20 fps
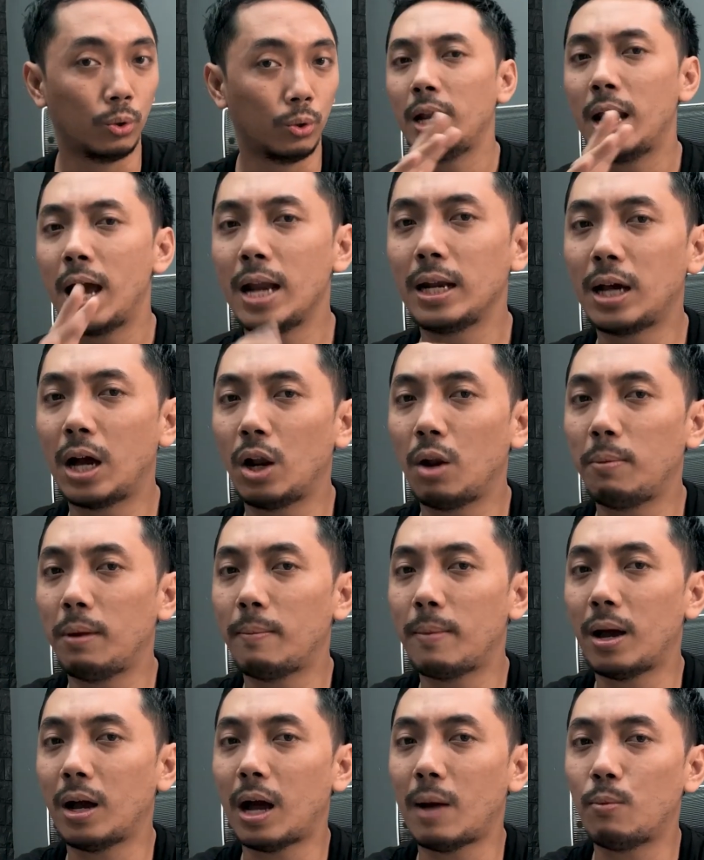Dan kalau
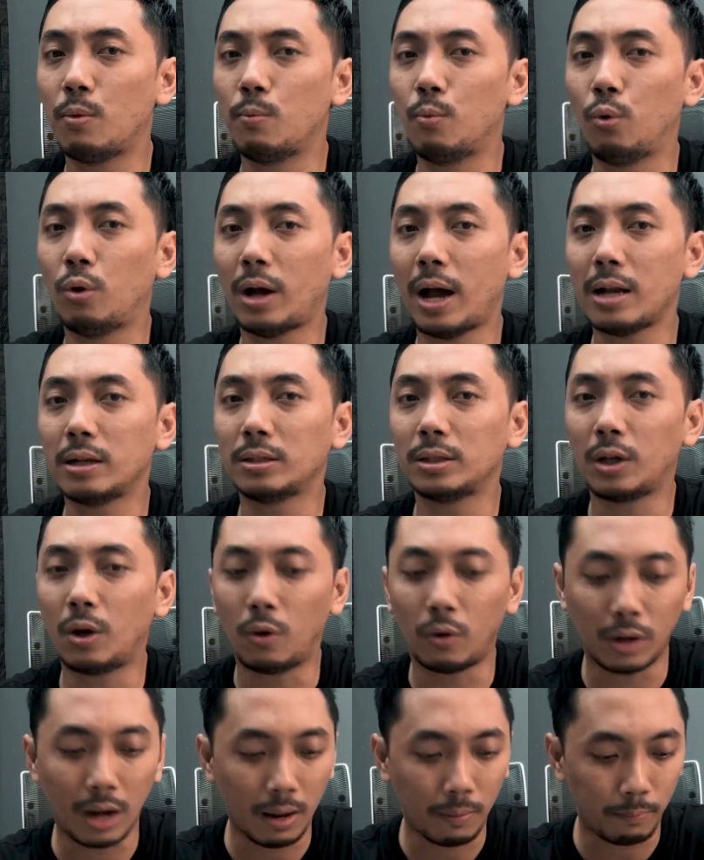memang kamu bukan
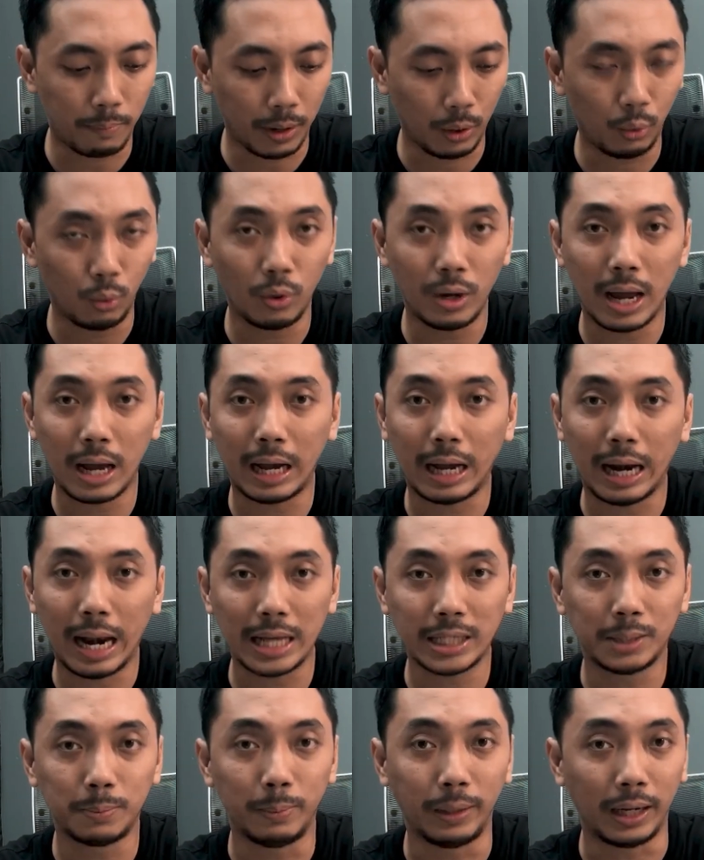seorang pengguna
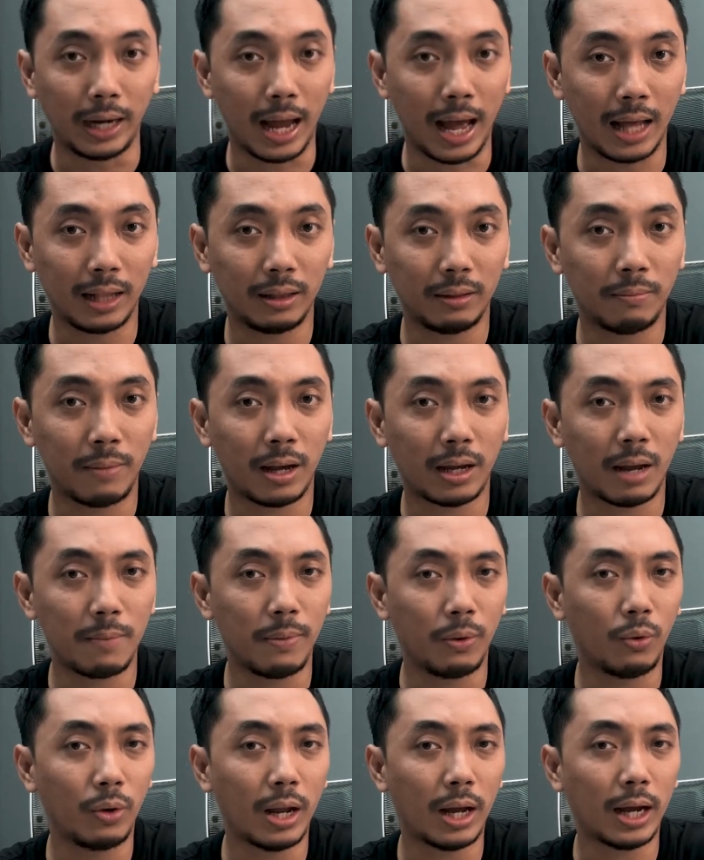kelas berat, maka
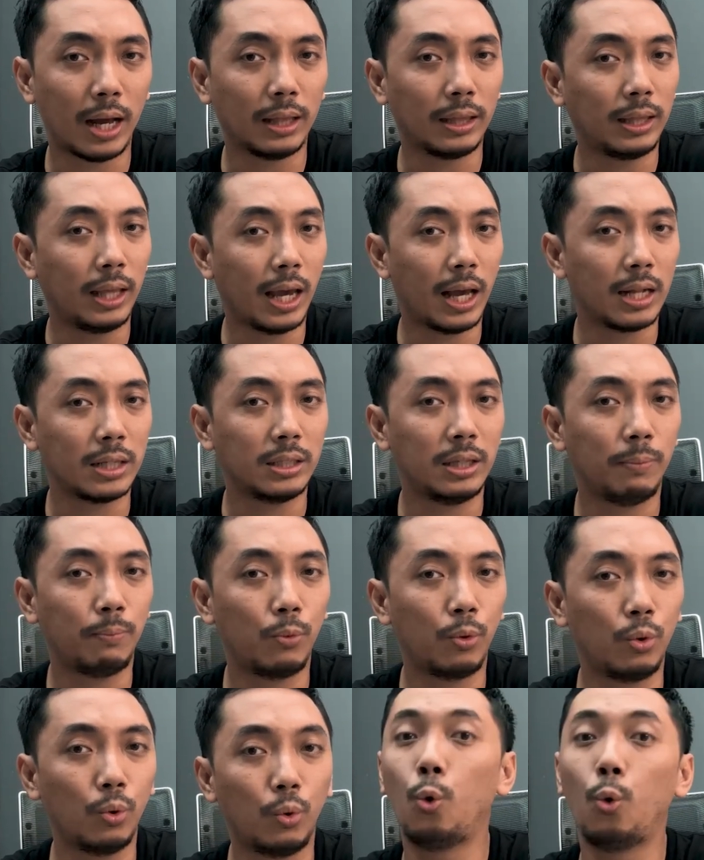menggunakan TLC
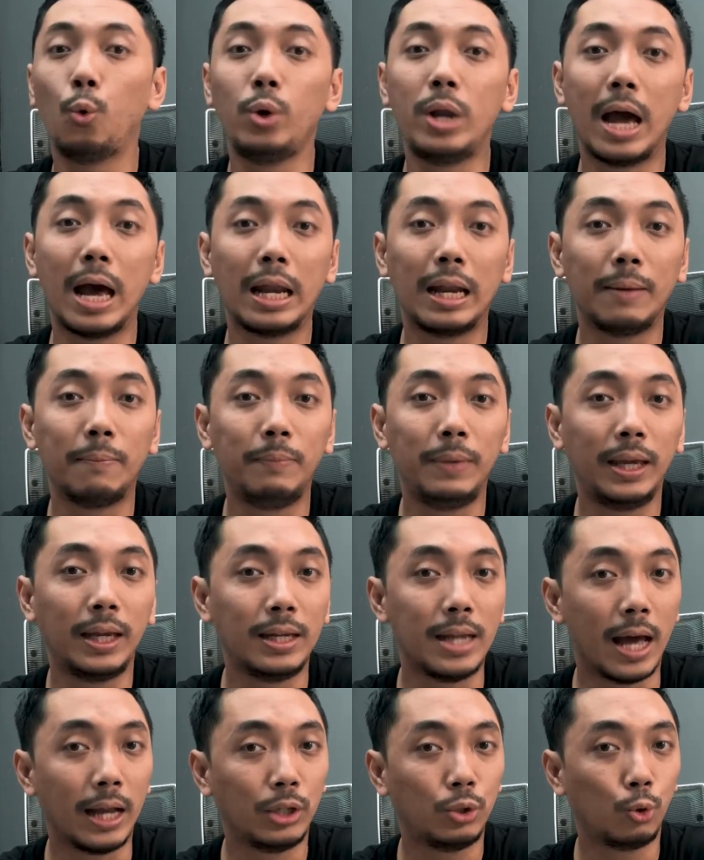pun udah lebih
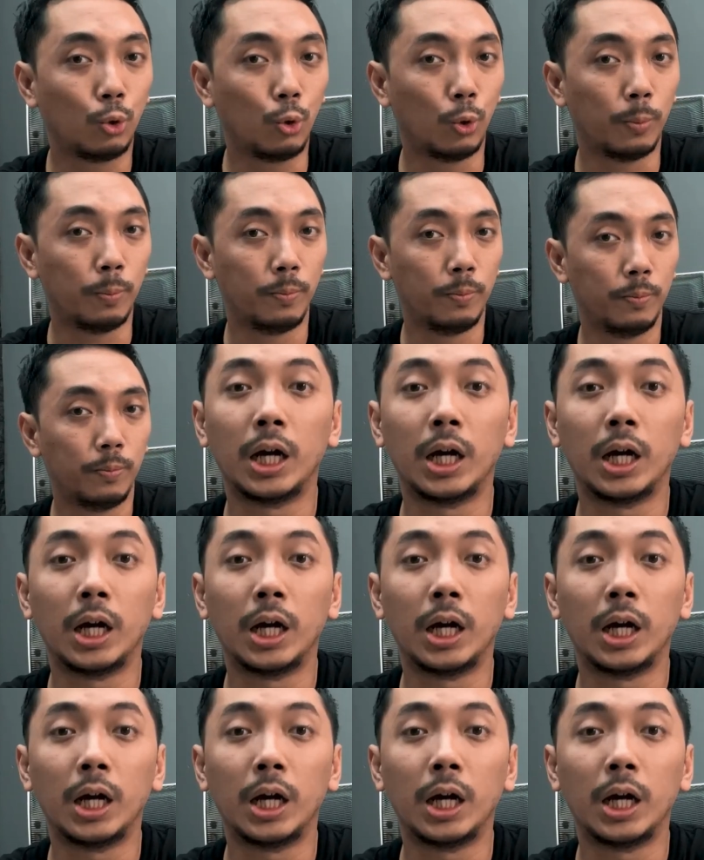dari cukup.